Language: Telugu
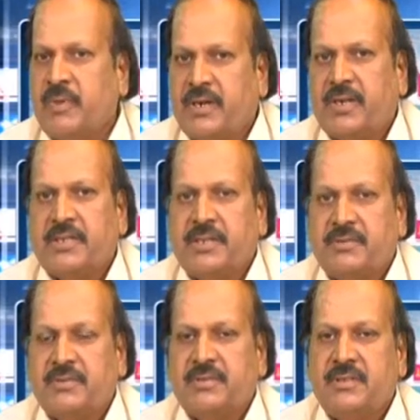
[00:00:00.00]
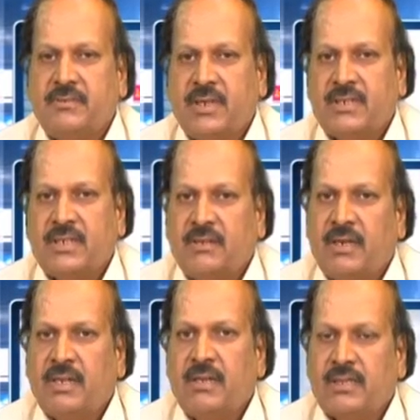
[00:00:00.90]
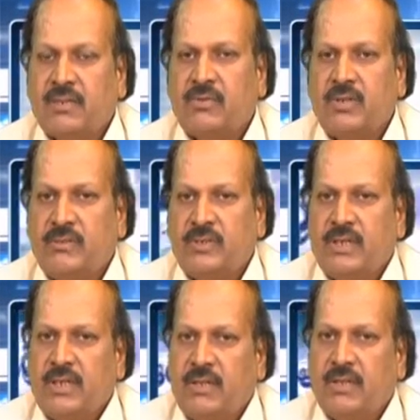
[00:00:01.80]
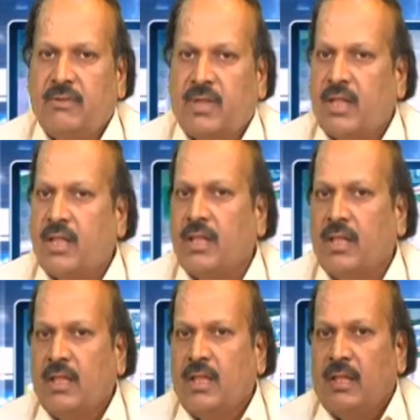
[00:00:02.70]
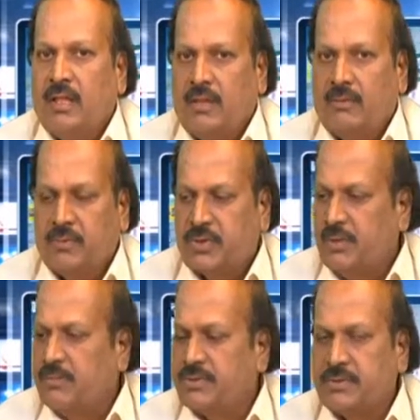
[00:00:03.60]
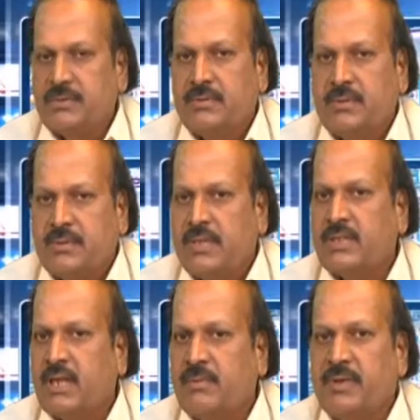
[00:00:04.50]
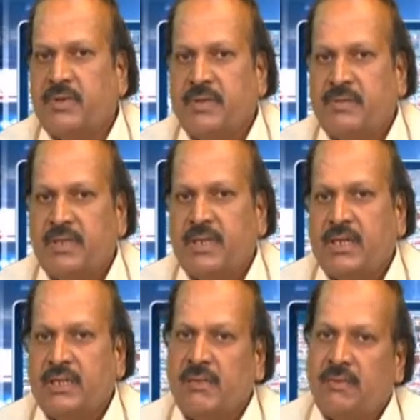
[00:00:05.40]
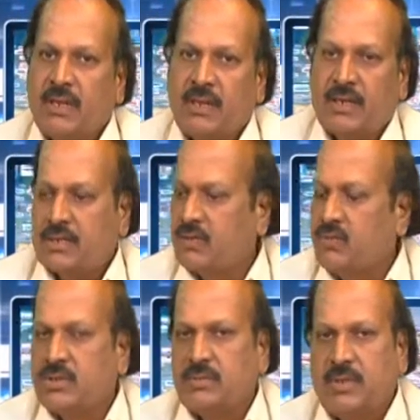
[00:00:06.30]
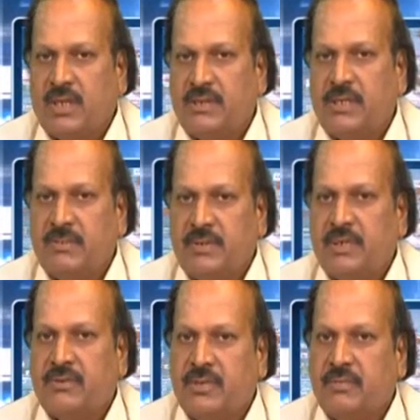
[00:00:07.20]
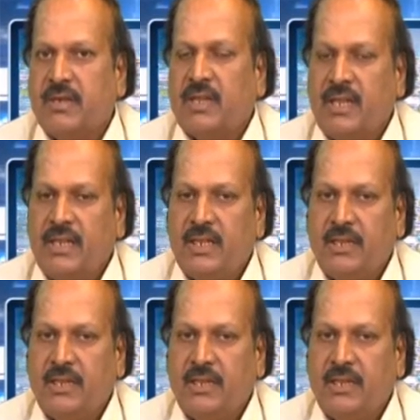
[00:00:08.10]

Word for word: ప్రకటన చేయడం ఇది వలస అంటే అతనికి ఉన్నటువంటి ఒక ముస్లింస్ దేశాలపైనటువంటి ఉన్నటువంటి వ్యతిరేకత వారి రక్షణ కోసం ఆయన చేయడం అనేటువంటిది కానీ